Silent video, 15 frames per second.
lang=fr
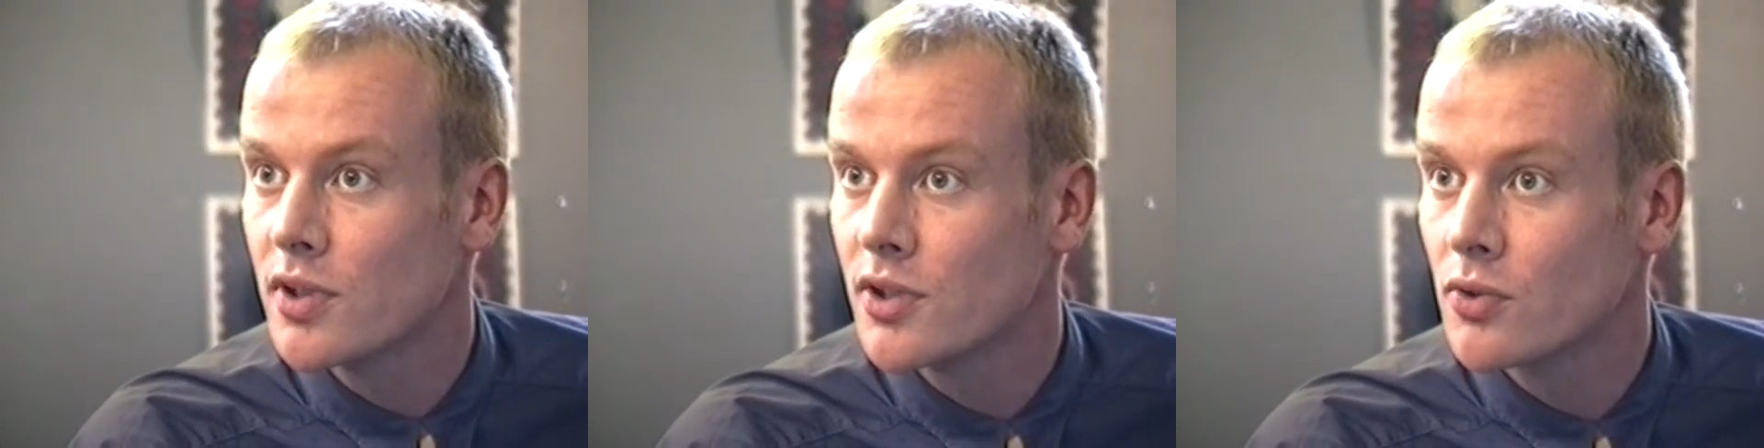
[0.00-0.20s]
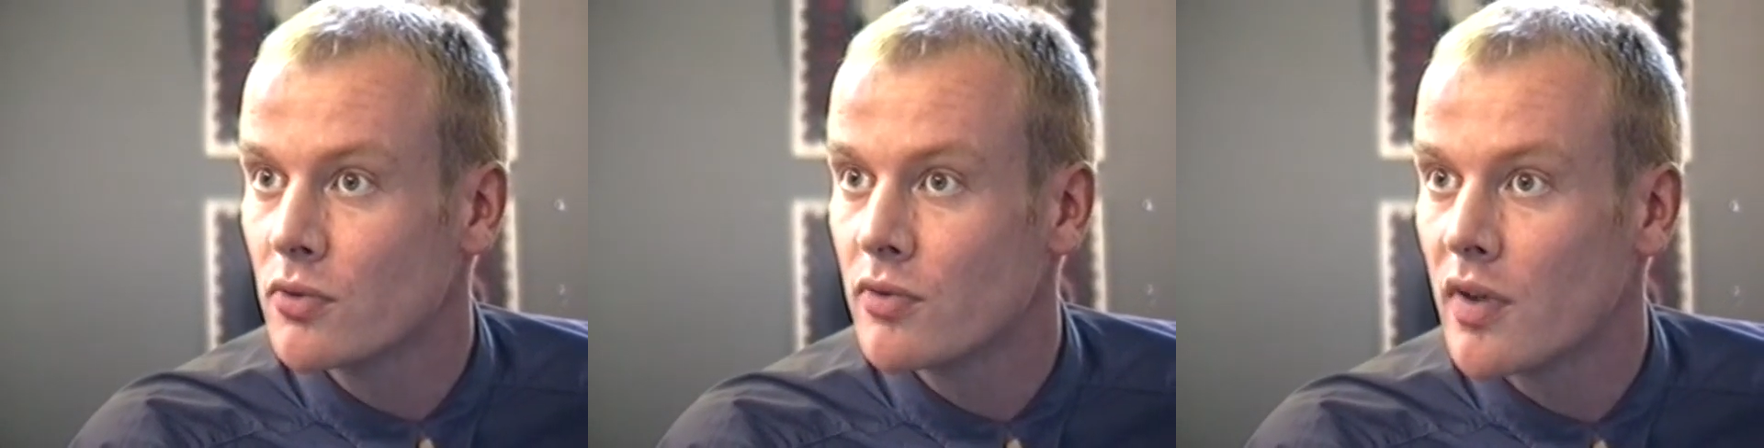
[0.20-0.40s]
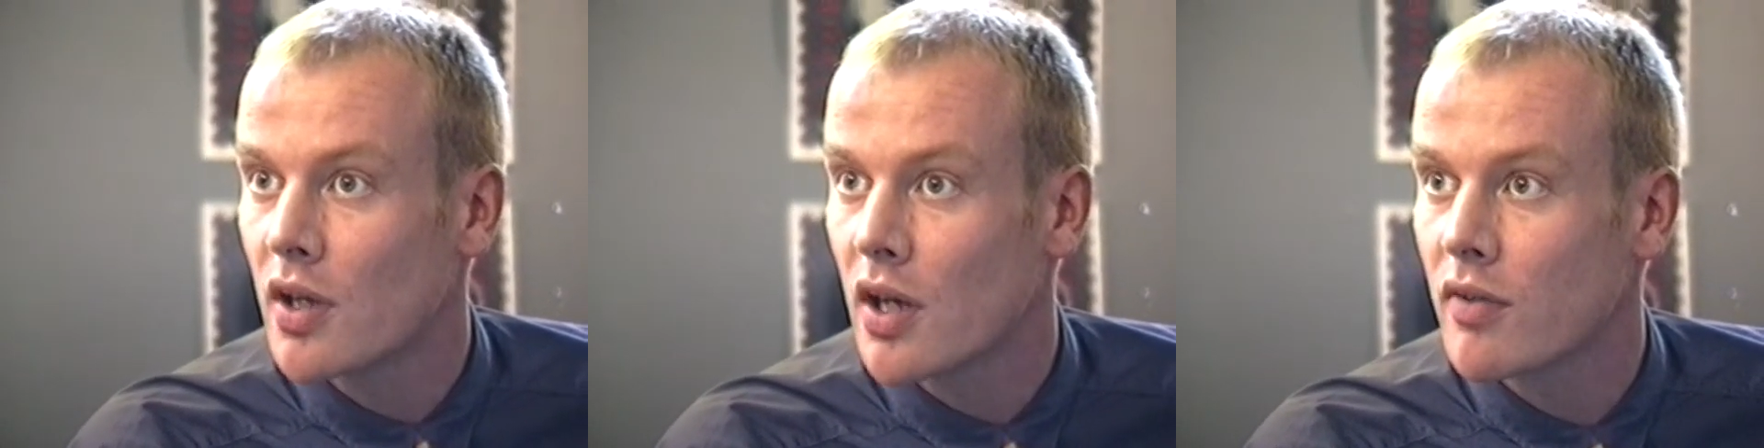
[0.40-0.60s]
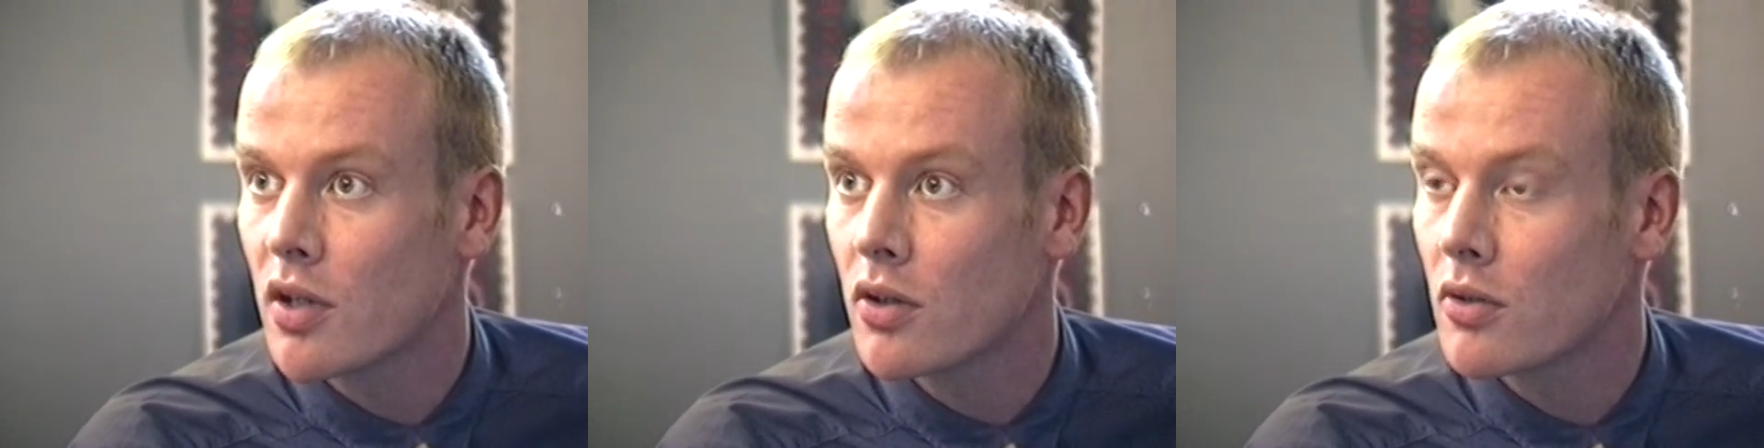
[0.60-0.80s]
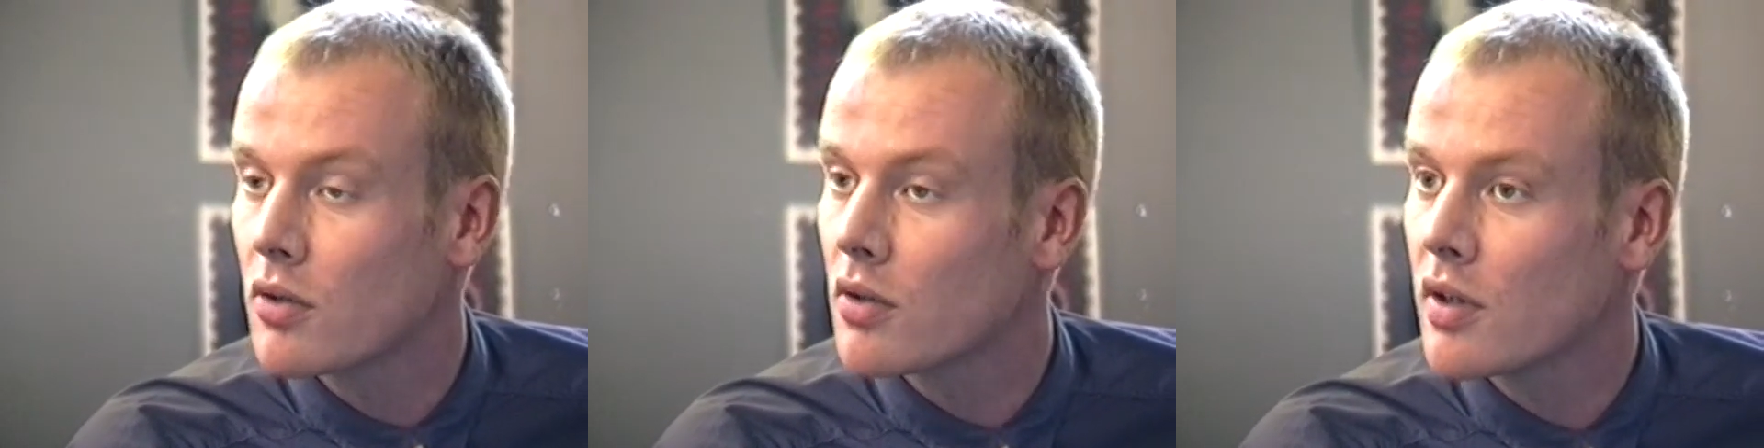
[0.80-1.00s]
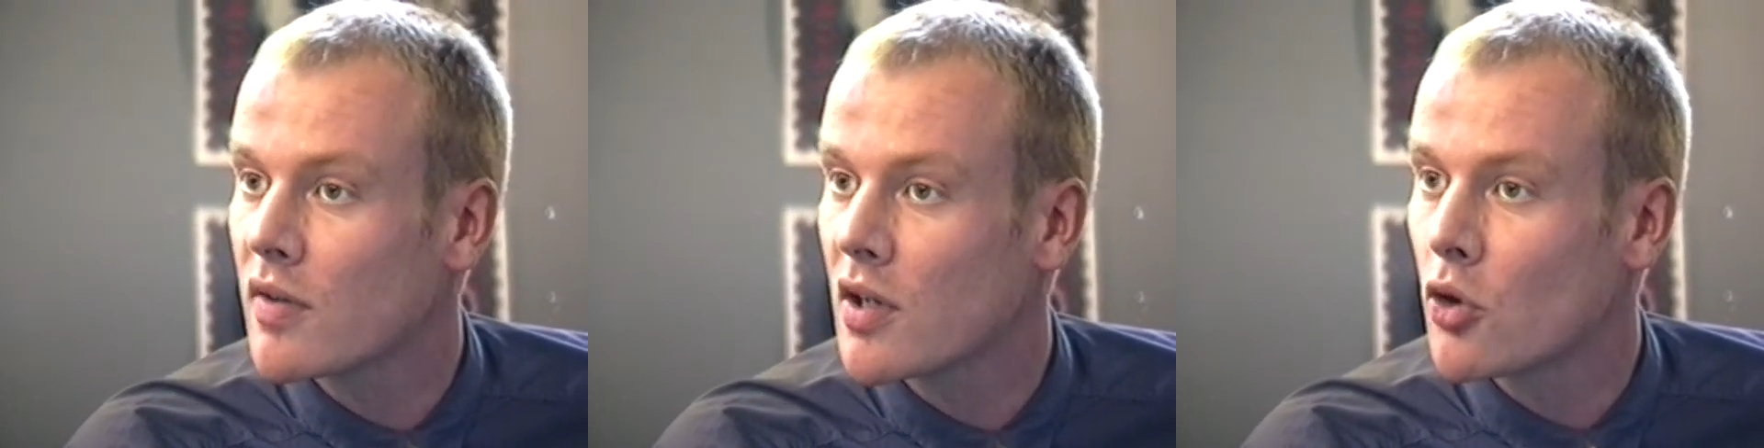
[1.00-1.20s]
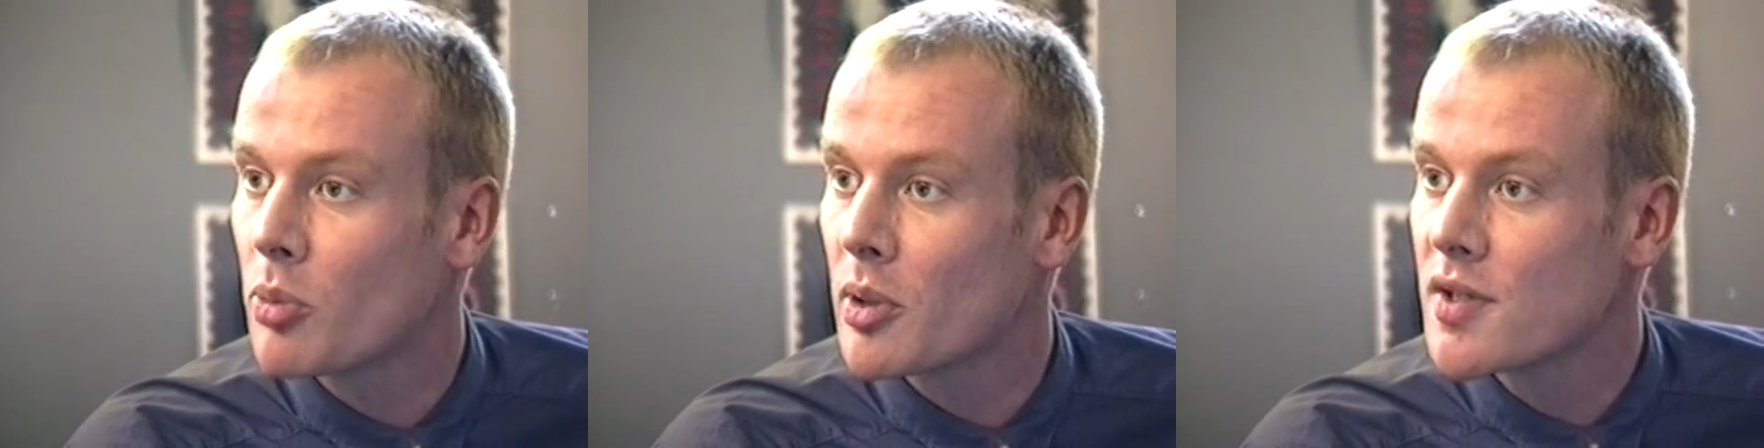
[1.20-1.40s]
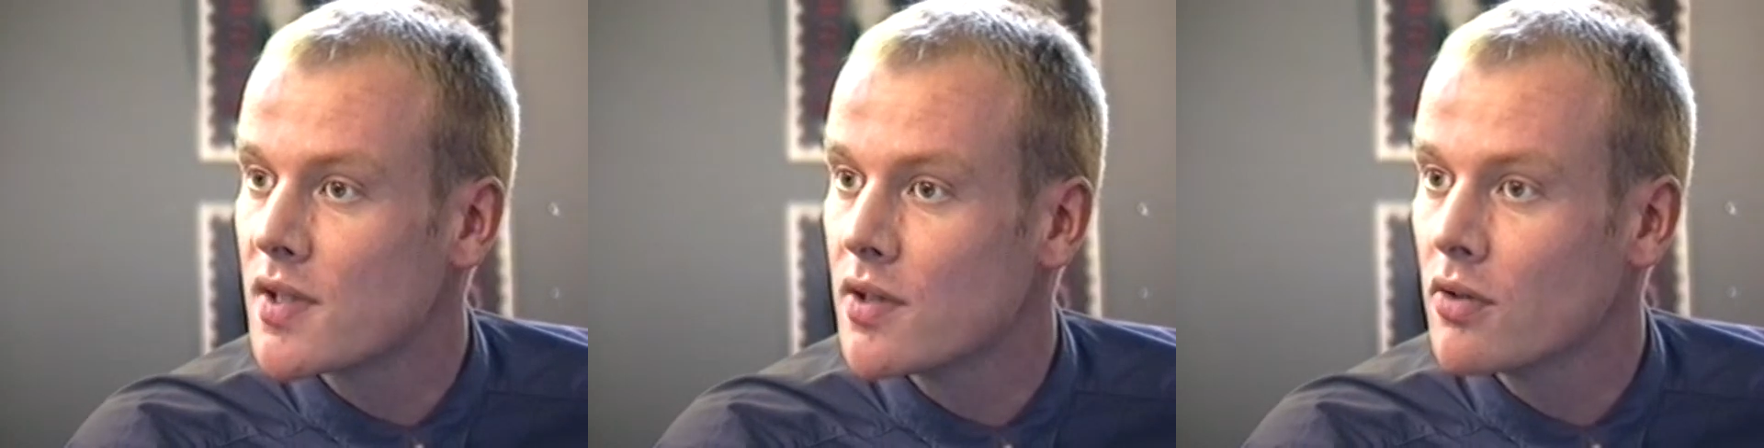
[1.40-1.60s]
ils ont ouvert avec, euh, avec le
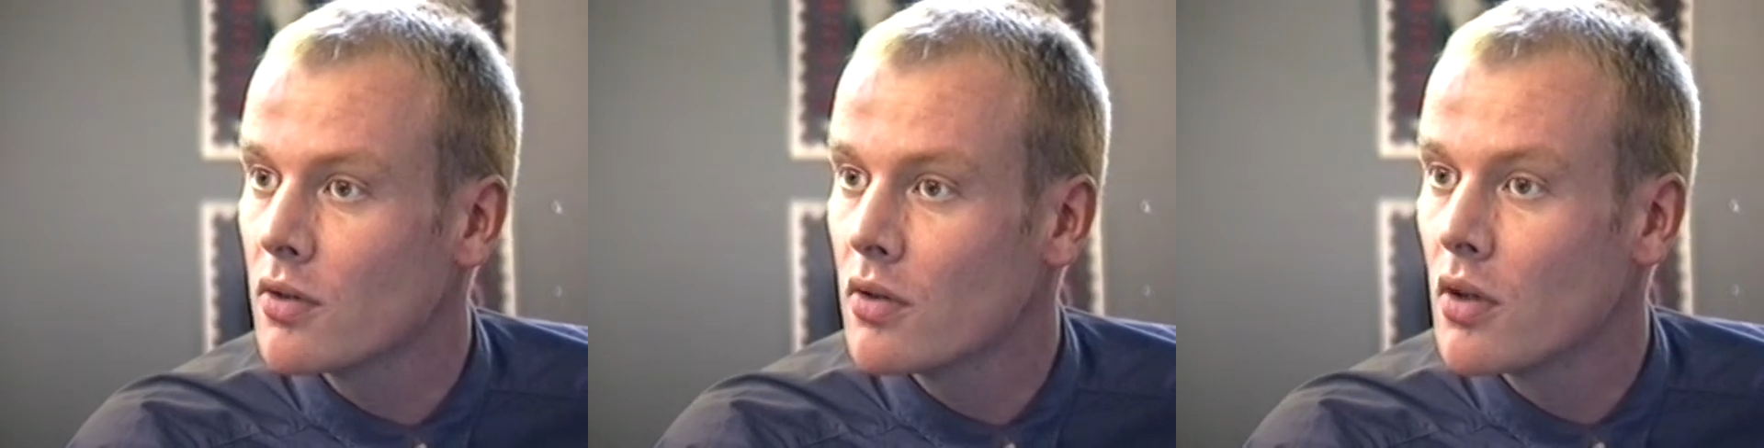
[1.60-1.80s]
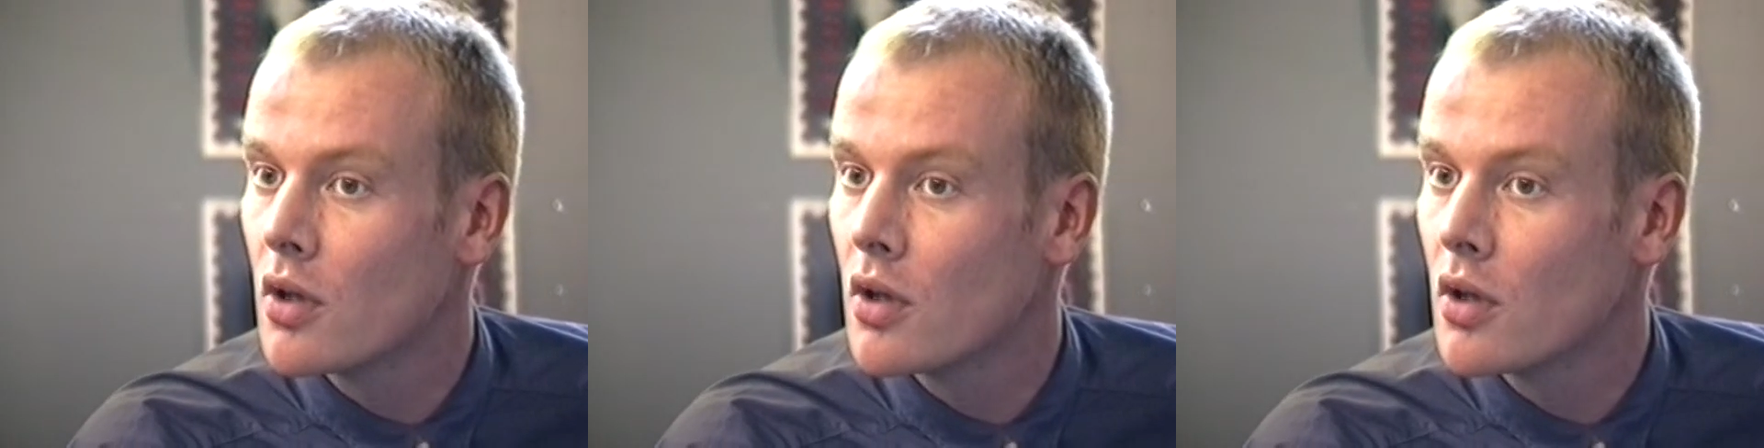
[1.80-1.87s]
président,